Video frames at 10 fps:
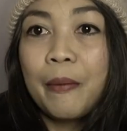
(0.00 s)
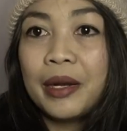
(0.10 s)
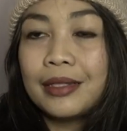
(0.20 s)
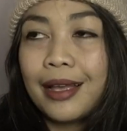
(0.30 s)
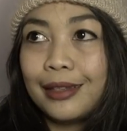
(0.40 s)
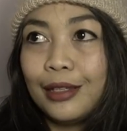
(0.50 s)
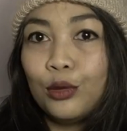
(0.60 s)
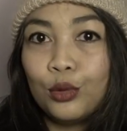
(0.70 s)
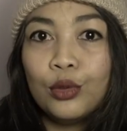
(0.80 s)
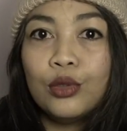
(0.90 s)
Pada saat
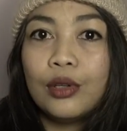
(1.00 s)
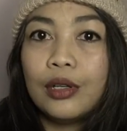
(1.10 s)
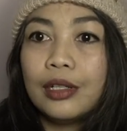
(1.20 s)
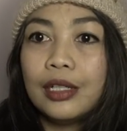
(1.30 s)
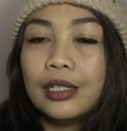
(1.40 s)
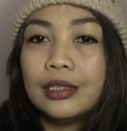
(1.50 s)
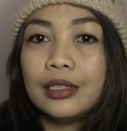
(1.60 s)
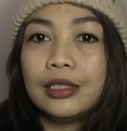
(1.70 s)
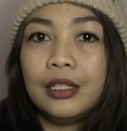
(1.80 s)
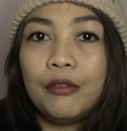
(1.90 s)
itu
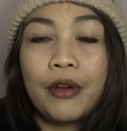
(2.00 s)
si